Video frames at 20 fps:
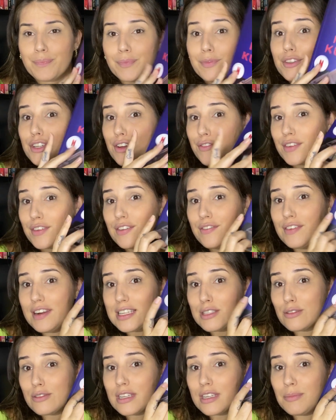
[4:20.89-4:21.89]
já fiquei feliz,
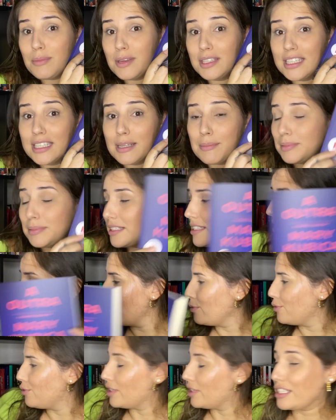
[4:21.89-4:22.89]
não sabia da
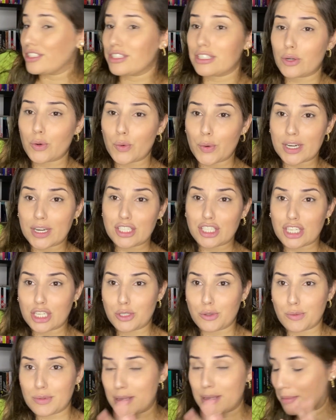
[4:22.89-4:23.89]
adaptação, gente, agora que já
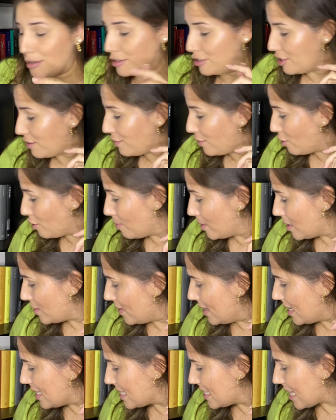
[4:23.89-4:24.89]
estou sabendo, já fico mais
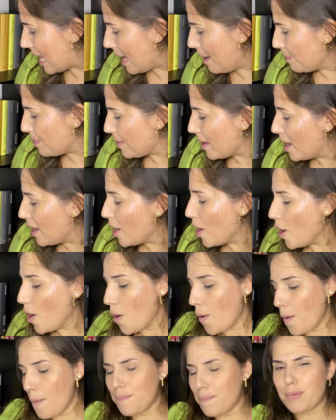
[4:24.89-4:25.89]
feliz, tá?
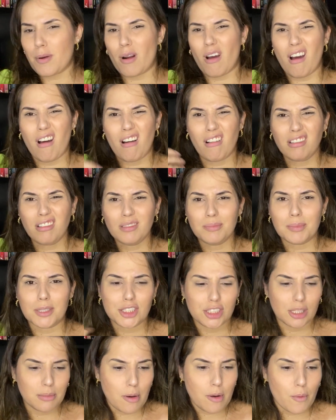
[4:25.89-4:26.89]
O, pro... Ai,
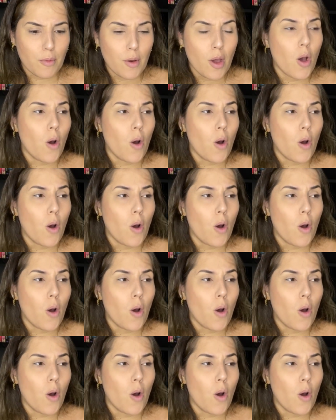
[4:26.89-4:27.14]
bati a mão.